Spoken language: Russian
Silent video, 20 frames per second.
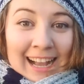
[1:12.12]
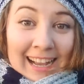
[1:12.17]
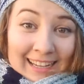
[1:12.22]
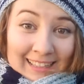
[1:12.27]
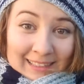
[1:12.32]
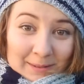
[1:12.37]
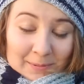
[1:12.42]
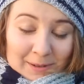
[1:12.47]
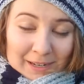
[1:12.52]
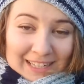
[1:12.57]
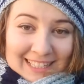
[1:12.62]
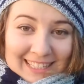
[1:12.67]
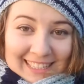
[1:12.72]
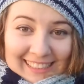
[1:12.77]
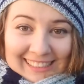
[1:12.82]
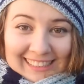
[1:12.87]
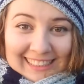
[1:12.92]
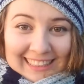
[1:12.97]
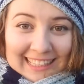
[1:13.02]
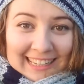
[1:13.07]
Как это
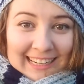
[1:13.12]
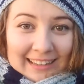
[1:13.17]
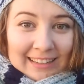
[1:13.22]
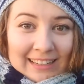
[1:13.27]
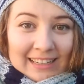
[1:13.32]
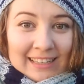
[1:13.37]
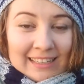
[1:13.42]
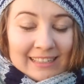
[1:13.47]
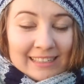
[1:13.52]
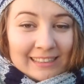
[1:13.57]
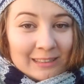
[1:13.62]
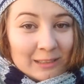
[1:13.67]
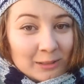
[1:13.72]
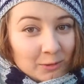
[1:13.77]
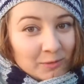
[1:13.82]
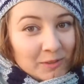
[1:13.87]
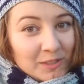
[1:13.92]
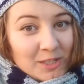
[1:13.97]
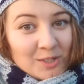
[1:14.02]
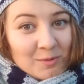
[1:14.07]
происходило,
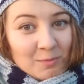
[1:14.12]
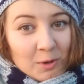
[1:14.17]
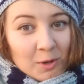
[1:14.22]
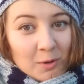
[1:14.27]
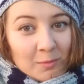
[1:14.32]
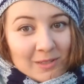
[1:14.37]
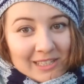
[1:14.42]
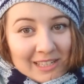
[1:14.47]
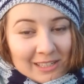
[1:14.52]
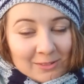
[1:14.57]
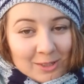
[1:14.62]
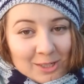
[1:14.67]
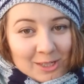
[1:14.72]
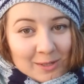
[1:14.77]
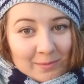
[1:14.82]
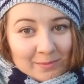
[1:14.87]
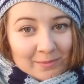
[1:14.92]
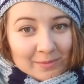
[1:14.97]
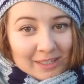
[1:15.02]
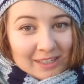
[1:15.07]
ты увидишь в моем
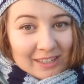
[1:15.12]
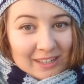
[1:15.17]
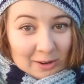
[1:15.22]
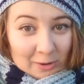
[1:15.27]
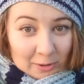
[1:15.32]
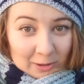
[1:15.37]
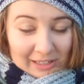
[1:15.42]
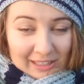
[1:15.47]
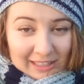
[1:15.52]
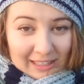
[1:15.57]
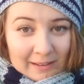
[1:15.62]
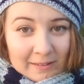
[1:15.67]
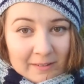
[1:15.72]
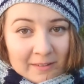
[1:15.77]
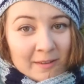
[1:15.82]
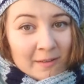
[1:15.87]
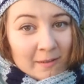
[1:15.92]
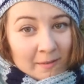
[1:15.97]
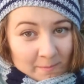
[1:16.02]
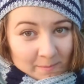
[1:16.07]
следующем
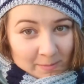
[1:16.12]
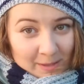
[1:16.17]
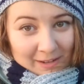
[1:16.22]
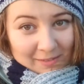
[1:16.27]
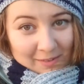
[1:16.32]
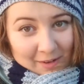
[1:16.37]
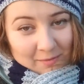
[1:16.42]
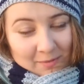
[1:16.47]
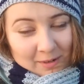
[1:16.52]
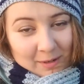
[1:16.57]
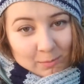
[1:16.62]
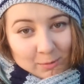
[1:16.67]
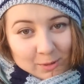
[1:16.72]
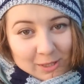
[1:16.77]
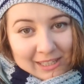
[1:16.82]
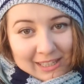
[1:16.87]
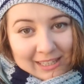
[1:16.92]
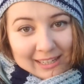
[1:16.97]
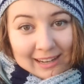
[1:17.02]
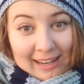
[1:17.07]
ролике, первом
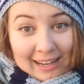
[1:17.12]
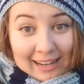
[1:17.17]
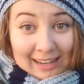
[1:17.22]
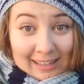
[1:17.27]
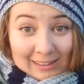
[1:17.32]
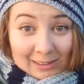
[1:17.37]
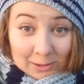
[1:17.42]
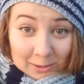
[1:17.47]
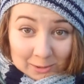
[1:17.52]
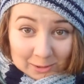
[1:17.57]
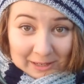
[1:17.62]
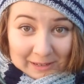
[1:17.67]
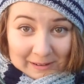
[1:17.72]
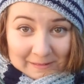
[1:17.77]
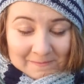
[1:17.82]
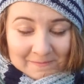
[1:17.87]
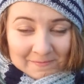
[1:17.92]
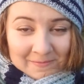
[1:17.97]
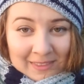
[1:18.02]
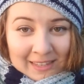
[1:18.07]
выпуске о а
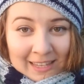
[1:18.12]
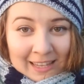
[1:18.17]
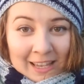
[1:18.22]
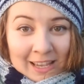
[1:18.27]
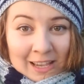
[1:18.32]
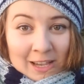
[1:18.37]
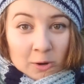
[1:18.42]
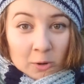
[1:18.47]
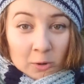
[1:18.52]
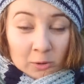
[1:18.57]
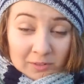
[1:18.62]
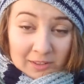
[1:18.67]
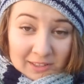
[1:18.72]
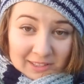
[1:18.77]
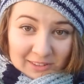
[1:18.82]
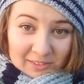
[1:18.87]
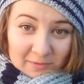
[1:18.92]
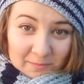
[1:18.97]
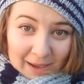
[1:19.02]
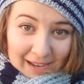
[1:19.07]
Трое. Он
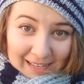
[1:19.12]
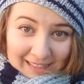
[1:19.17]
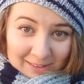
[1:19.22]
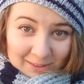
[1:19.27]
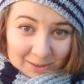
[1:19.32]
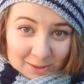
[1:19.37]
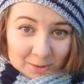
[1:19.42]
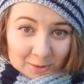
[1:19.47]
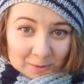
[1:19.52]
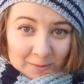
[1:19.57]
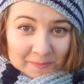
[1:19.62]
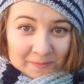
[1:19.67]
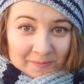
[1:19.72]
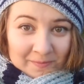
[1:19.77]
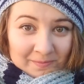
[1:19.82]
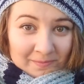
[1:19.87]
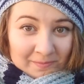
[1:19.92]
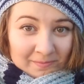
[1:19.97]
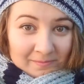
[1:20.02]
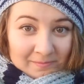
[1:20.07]
выйдет в пятницу.
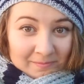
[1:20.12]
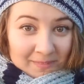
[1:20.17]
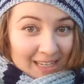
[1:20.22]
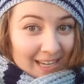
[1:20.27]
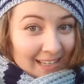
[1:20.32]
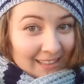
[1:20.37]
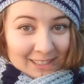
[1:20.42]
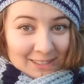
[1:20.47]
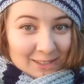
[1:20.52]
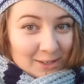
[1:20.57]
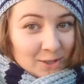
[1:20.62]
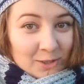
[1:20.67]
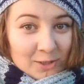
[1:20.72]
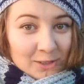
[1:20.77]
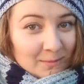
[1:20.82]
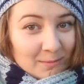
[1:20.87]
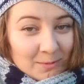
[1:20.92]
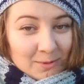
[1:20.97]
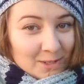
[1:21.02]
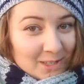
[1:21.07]
Я
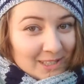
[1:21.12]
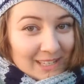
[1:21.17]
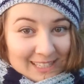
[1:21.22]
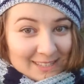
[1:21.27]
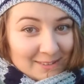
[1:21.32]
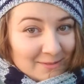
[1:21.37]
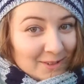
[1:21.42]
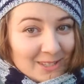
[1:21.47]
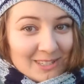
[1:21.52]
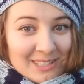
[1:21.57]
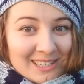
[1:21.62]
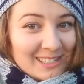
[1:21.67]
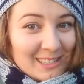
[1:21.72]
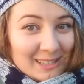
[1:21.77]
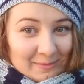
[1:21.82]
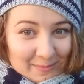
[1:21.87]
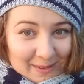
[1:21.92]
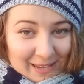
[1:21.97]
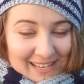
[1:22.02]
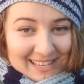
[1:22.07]
надеюсь, что ты будешь ждать его с
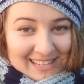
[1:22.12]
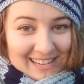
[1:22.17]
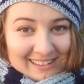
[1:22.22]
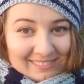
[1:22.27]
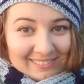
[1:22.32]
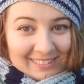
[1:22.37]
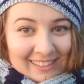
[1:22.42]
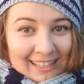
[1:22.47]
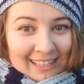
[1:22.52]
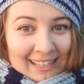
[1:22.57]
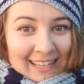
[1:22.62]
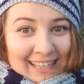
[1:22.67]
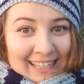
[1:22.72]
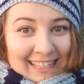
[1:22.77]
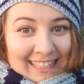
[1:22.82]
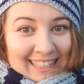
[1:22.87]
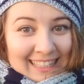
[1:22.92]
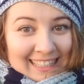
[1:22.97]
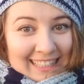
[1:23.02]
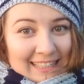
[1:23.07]
нетерпением
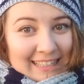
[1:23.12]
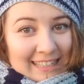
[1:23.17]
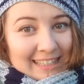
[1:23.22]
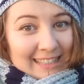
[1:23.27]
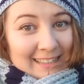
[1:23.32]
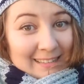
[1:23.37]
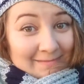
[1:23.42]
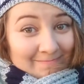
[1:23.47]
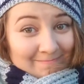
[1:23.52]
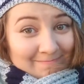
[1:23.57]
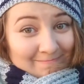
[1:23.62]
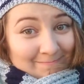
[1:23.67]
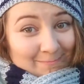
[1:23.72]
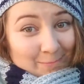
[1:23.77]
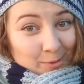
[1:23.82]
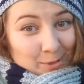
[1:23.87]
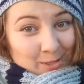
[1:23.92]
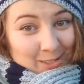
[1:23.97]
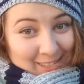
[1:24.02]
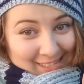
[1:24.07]
и
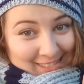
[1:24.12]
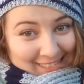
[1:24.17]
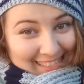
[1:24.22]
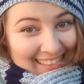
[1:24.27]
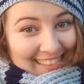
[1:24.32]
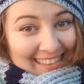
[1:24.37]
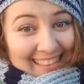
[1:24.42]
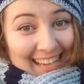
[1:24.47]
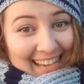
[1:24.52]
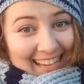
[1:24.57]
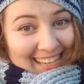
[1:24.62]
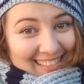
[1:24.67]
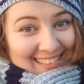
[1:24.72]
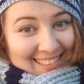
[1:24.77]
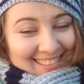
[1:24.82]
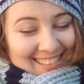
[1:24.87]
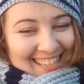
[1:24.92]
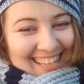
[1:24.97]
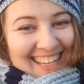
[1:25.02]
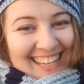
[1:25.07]
будешь
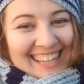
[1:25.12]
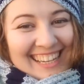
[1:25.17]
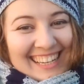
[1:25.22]
лайкать.